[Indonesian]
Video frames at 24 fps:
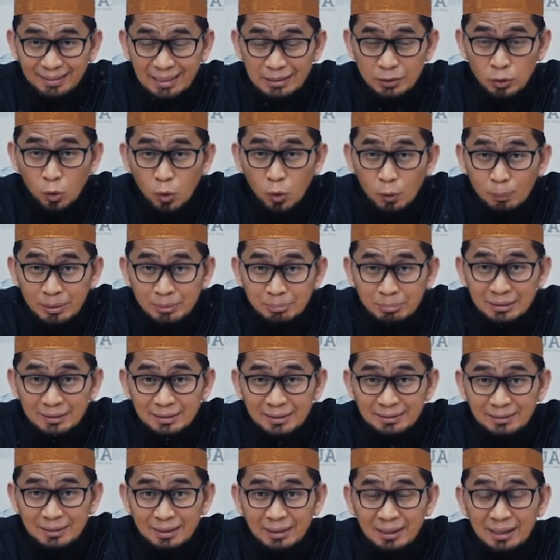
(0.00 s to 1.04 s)
Itu komitmen
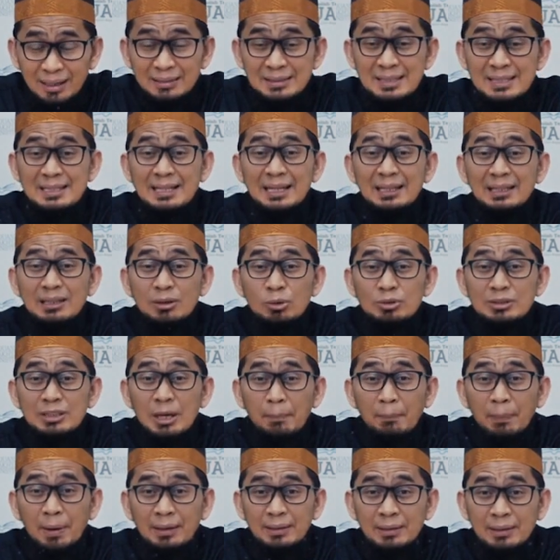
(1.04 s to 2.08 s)
kita. Ketika
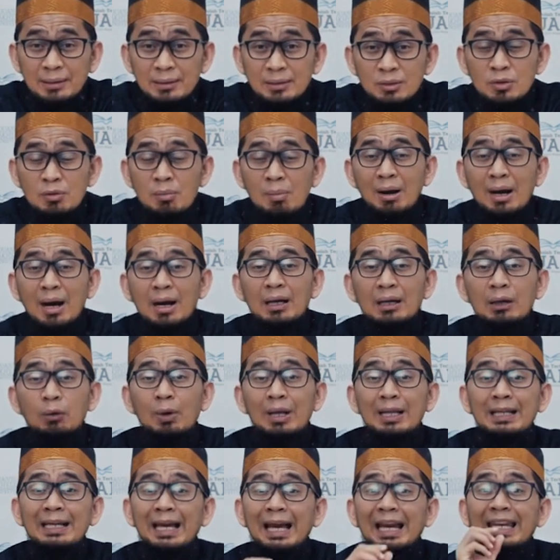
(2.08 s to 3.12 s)
diucapkan itu, maka
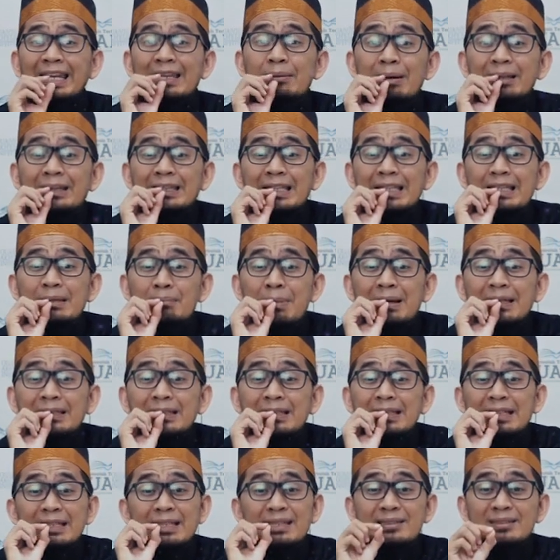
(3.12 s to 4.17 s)
keluar kalimat iman
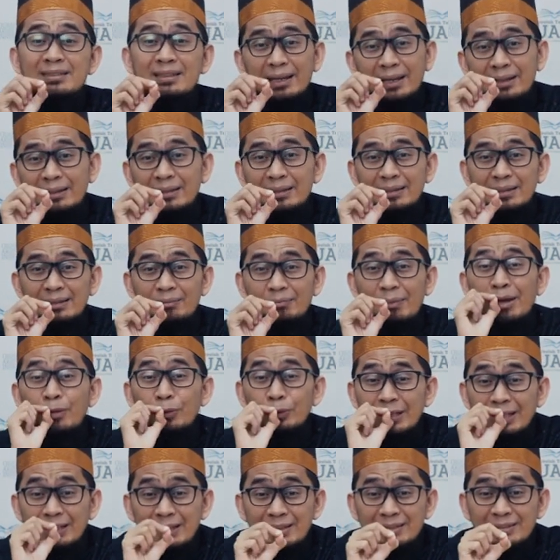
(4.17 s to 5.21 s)
di lisan. Baru
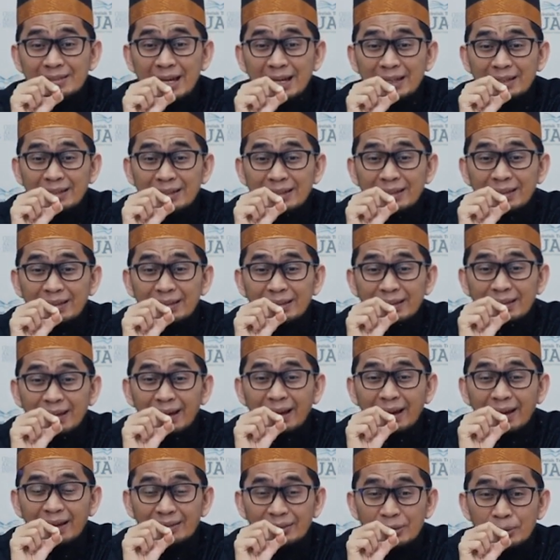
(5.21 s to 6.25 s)
di lisan,
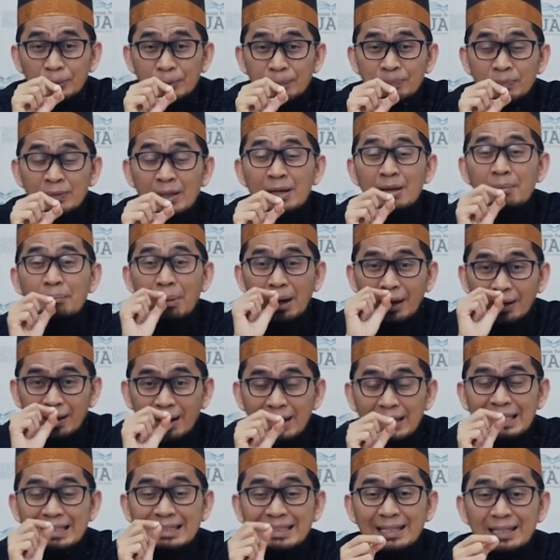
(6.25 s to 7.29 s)
Nah, itu
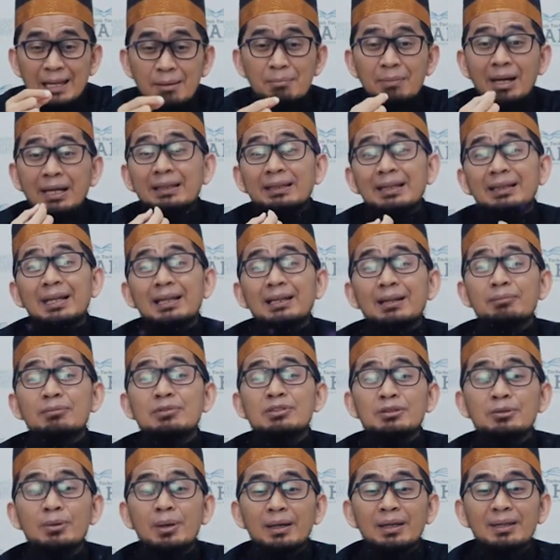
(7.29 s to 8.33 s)
maka ditanamkan ke dalam
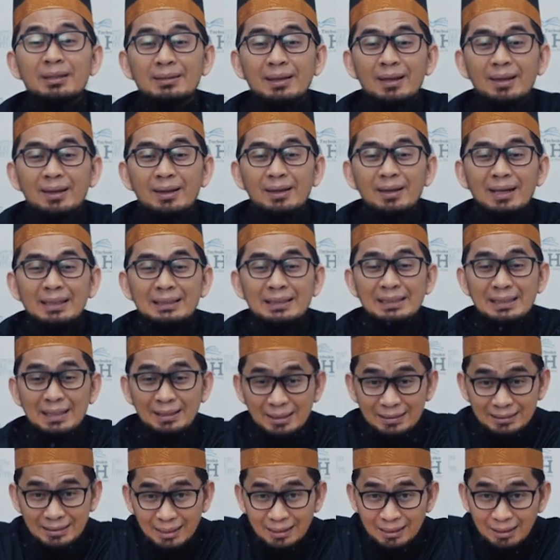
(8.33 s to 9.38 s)
jiwa kita. Ketika
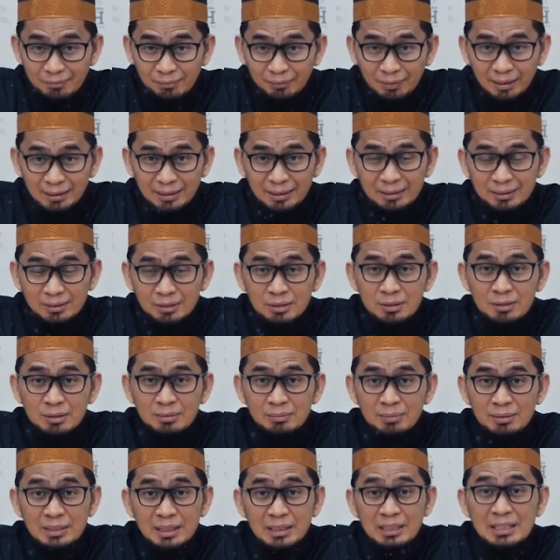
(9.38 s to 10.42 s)
ditanamkan
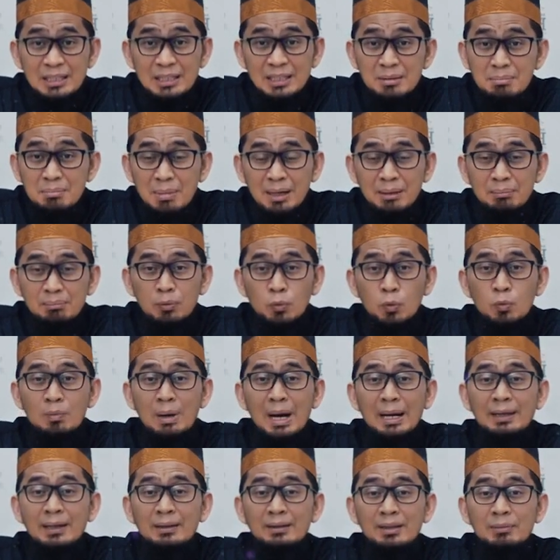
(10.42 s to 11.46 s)
itu menjadi iman
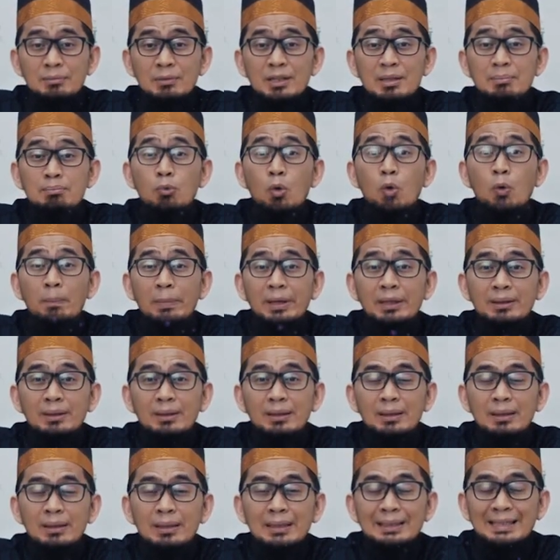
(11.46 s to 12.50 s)
berubah nanti menjadi mukmin,
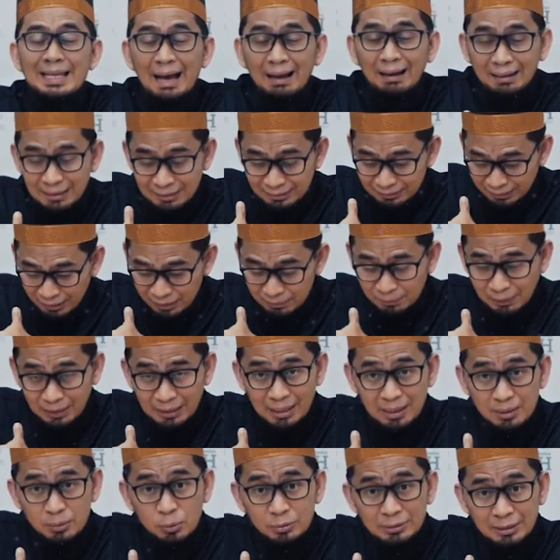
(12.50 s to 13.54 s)
yakin tanpa
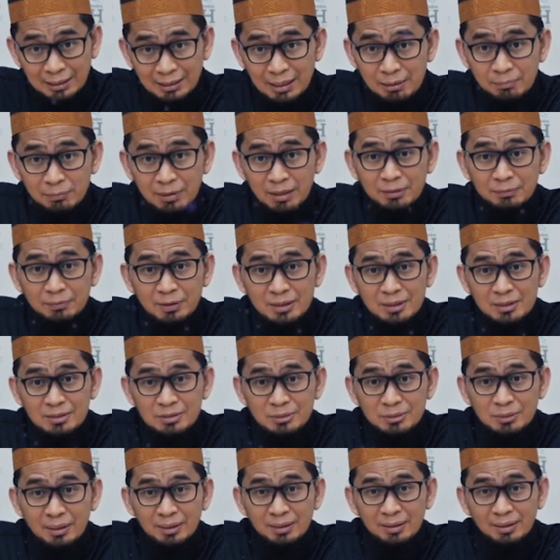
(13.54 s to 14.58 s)
ragu, tanamkan pada
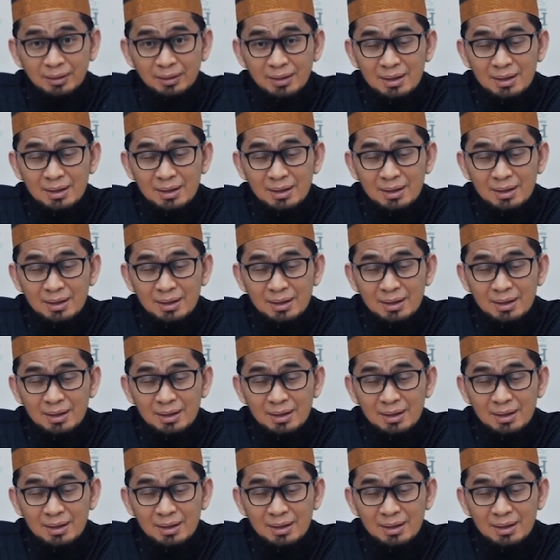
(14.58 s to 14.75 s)
jiwa.